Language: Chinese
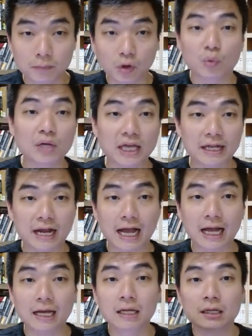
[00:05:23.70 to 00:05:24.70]
投给
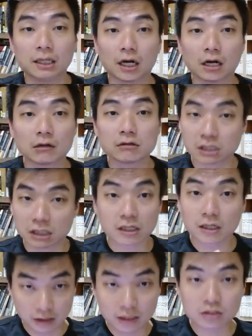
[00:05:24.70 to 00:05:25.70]
他啊，这个
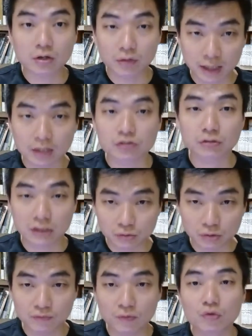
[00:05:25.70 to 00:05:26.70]
肯定都应该受到
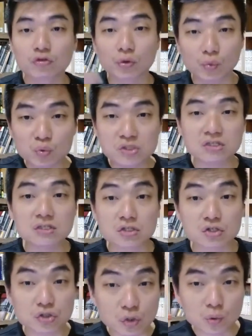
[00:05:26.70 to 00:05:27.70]
对付，所以吴迟
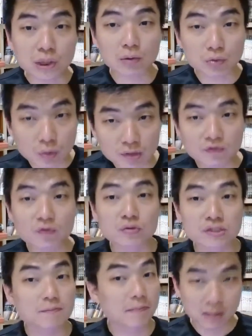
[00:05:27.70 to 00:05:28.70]
迟受到对付
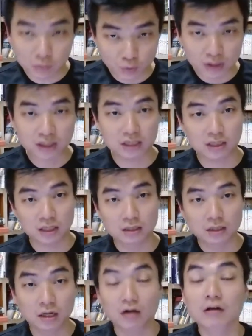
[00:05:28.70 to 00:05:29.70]
是没有问题的
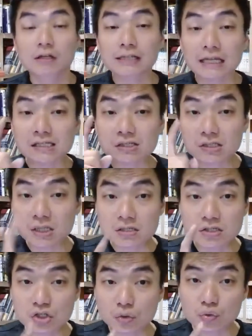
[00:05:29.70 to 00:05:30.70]
啊，但是
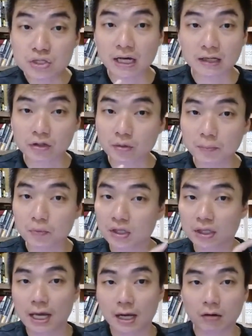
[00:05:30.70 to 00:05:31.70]
郑修强就不
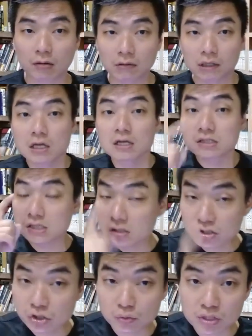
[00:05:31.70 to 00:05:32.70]
一样哦。
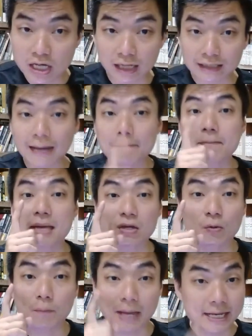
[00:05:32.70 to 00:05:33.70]
郑修强他没
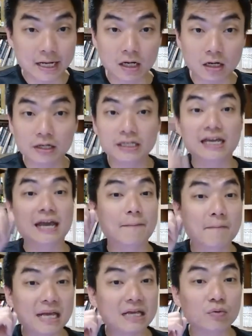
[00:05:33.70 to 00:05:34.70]
有悲歌，也
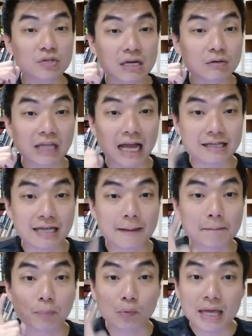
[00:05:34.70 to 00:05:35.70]
没有叫大家
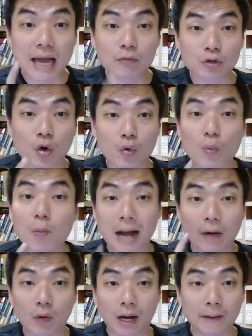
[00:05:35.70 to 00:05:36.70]
不要投
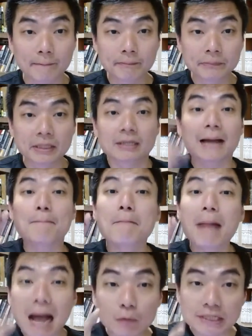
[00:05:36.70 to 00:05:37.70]
马华，他
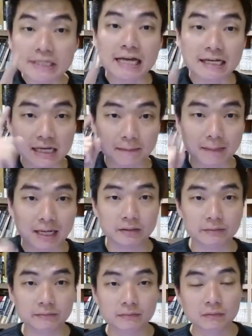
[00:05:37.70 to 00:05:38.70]
骂魏家祥罢了。